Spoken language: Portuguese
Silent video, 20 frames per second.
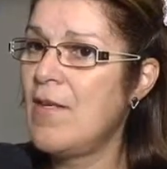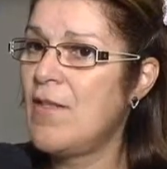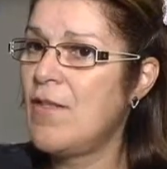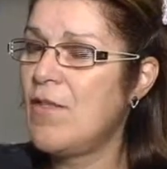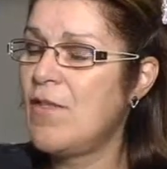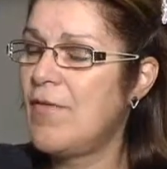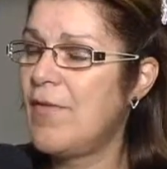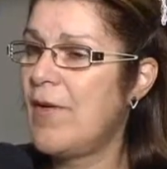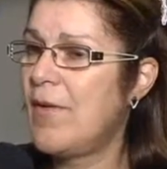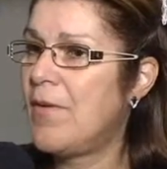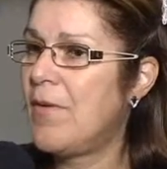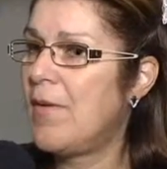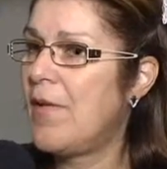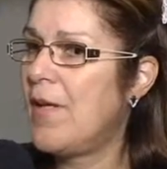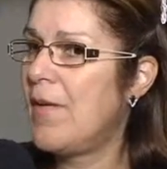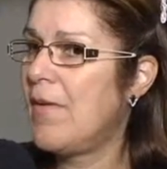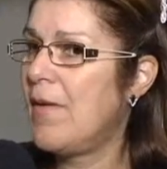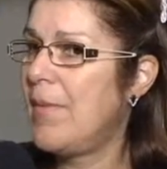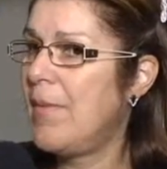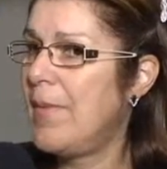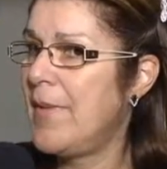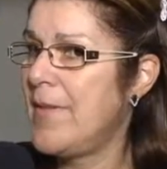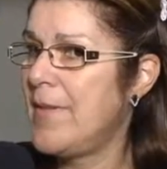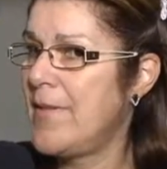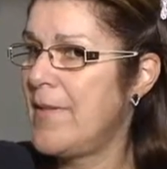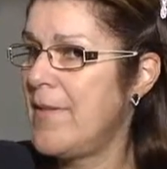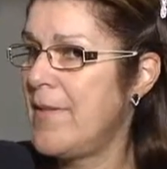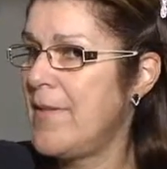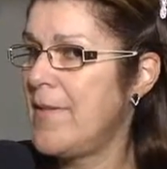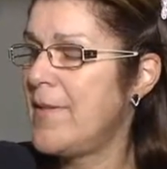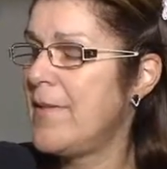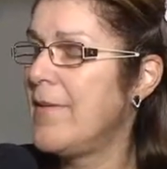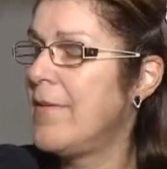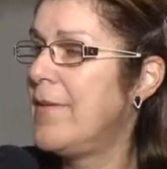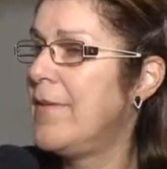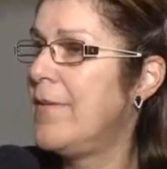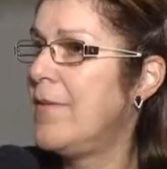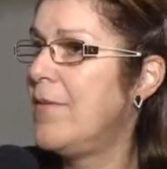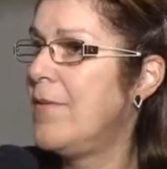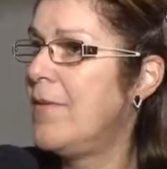A gente vai contar com a presença
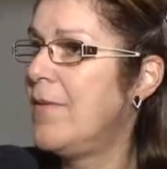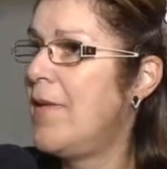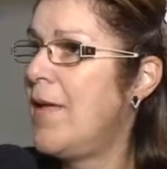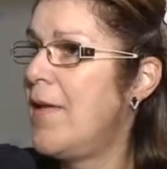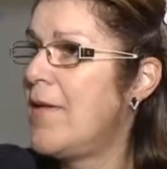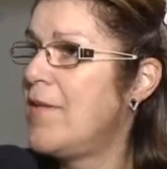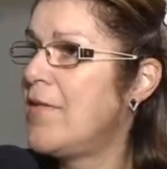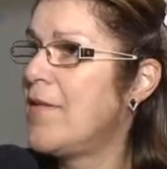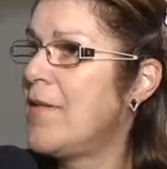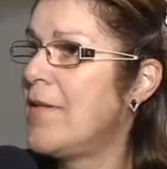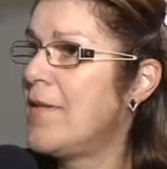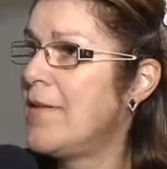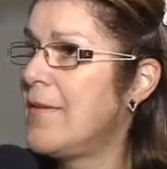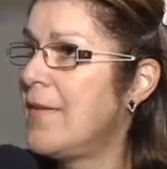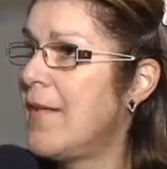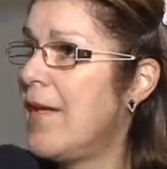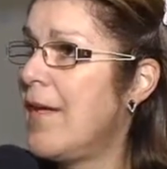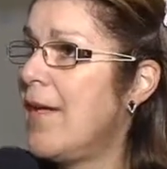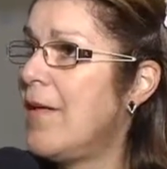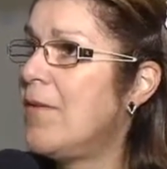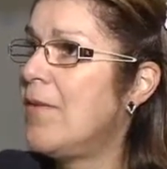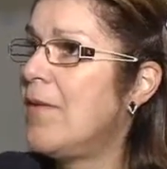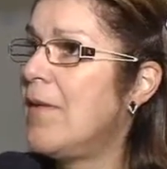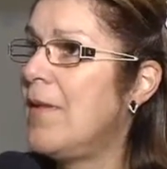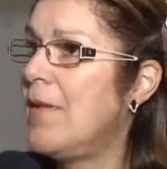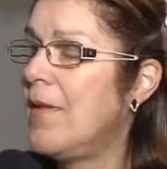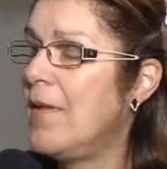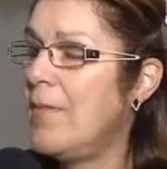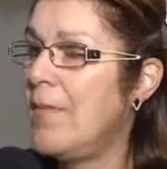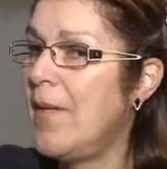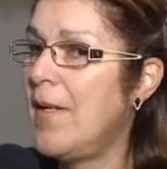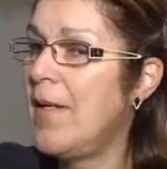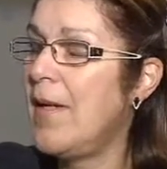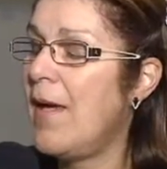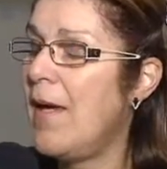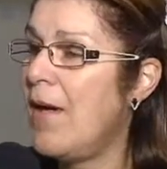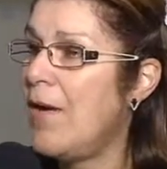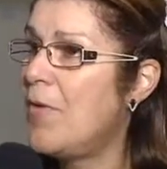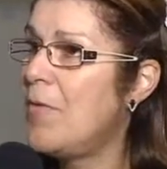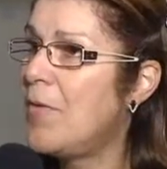do Décio Cansado, que também
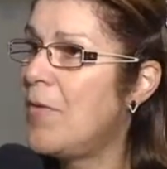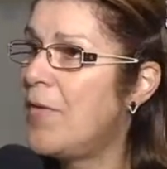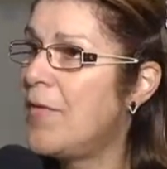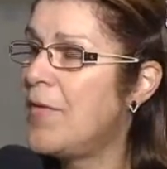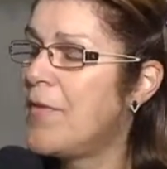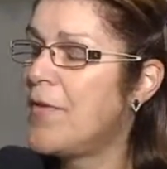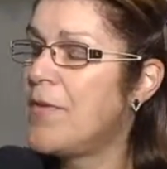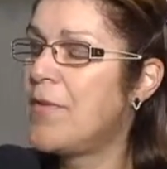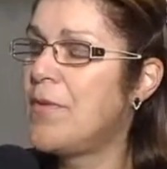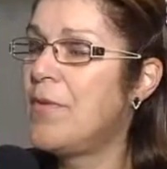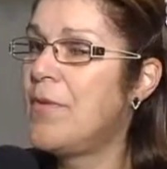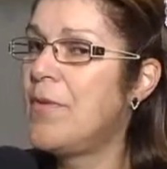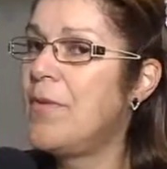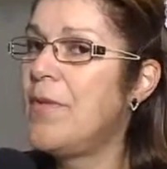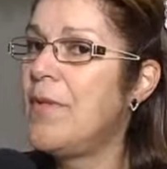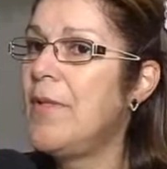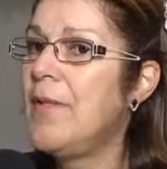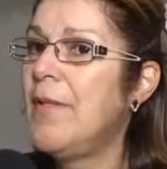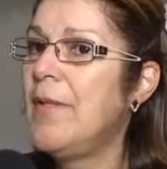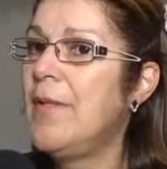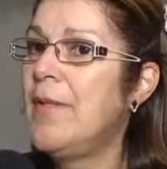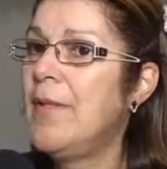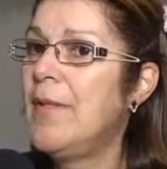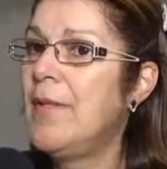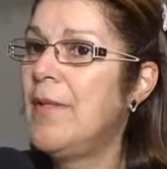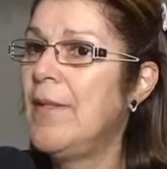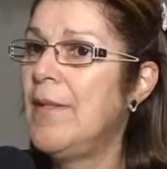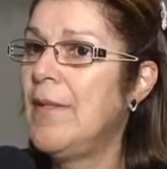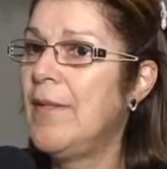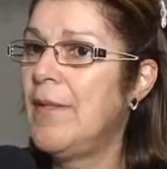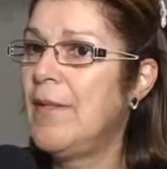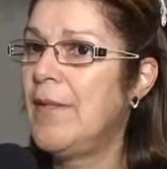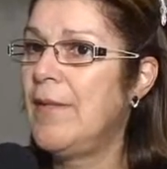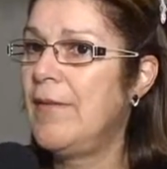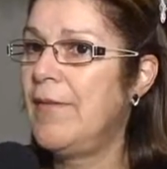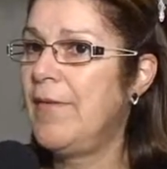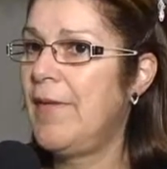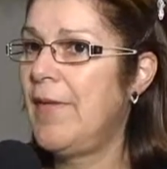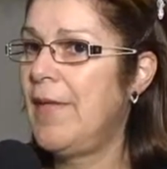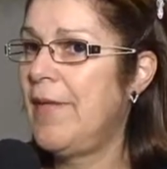é um professor,
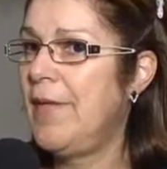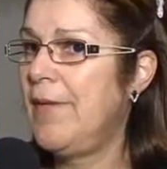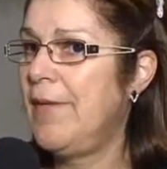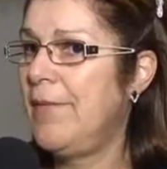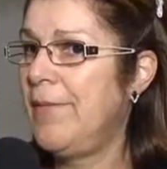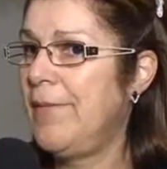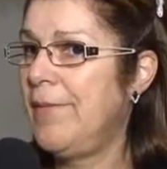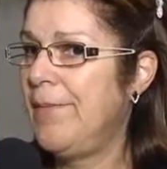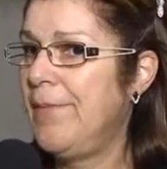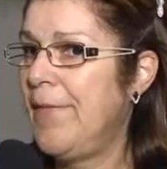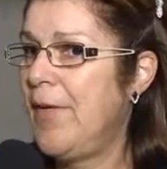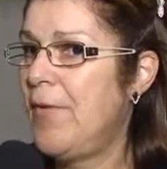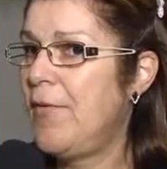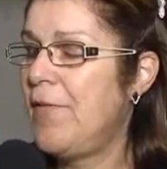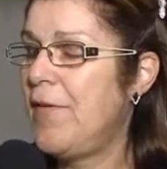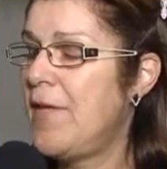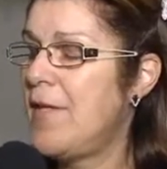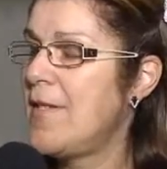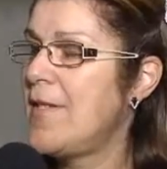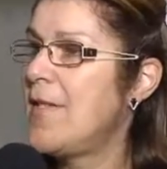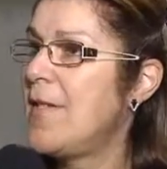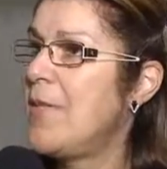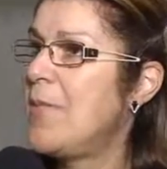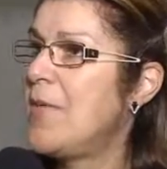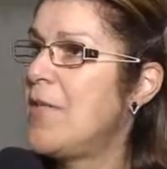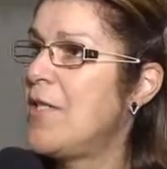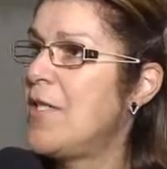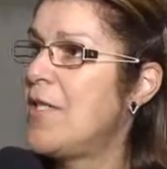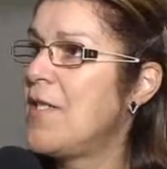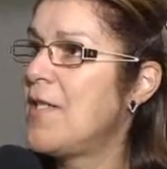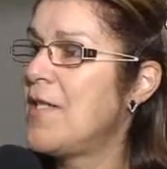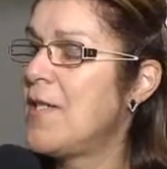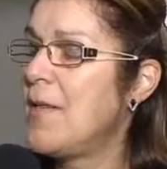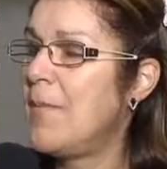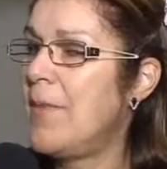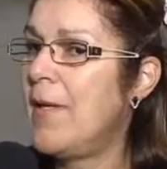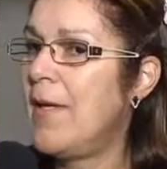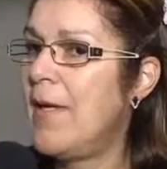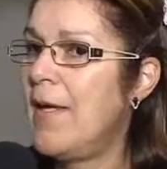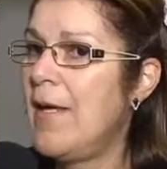que vem né, oferecer para a gente essa
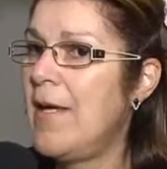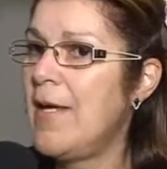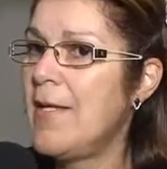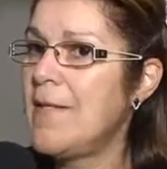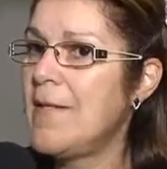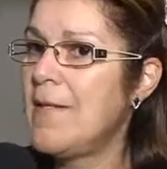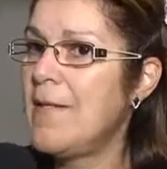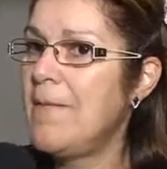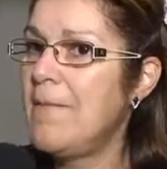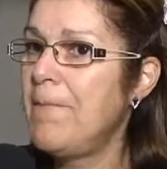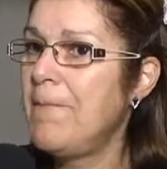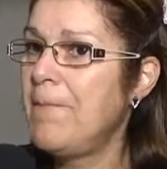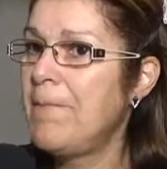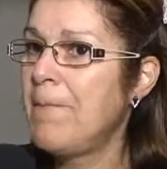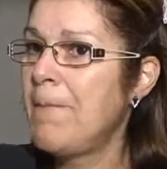palestra.